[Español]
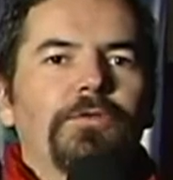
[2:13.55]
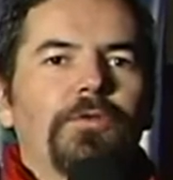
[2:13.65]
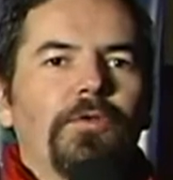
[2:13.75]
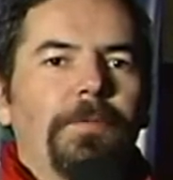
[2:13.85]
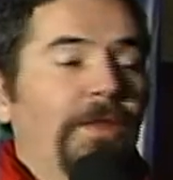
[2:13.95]

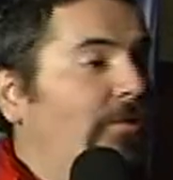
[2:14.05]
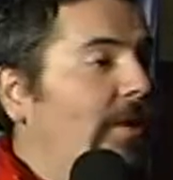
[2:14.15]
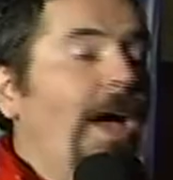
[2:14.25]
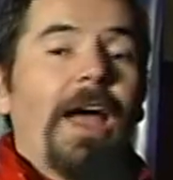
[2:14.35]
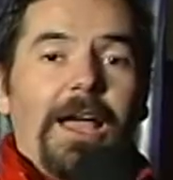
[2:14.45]
sus
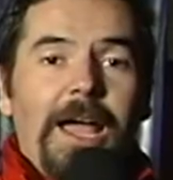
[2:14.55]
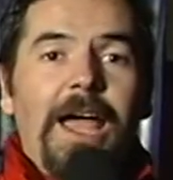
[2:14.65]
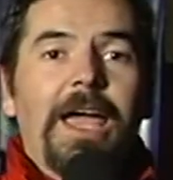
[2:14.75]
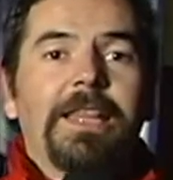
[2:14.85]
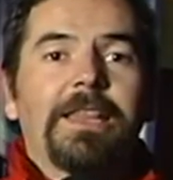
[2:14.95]
pinturas
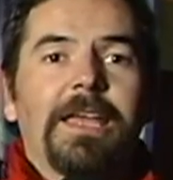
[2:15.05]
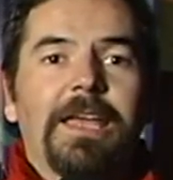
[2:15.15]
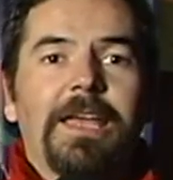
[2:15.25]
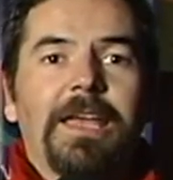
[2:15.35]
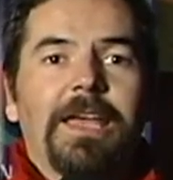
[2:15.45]
acá en
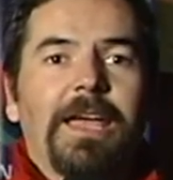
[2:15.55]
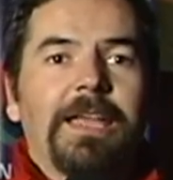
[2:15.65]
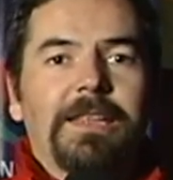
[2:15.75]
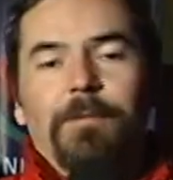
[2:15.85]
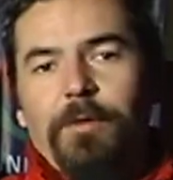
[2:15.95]

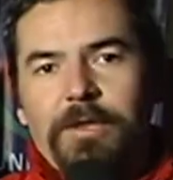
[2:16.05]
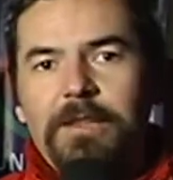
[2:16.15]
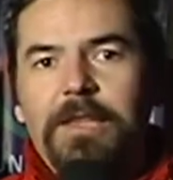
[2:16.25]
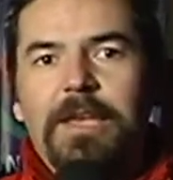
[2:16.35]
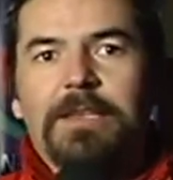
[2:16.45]
este
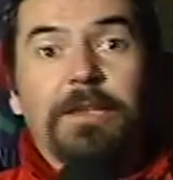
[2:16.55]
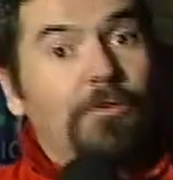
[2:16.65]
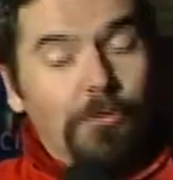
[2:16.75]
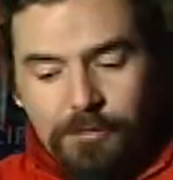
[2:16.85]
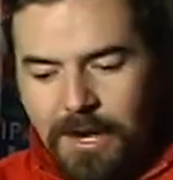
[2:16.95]
importante
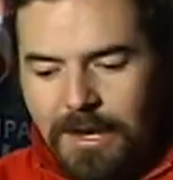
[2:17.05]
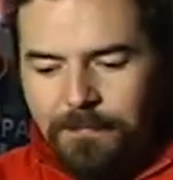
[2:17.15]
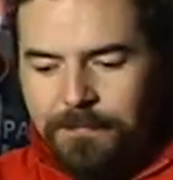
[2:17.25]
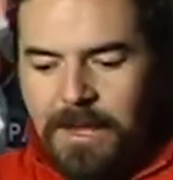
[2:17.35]
centro cultural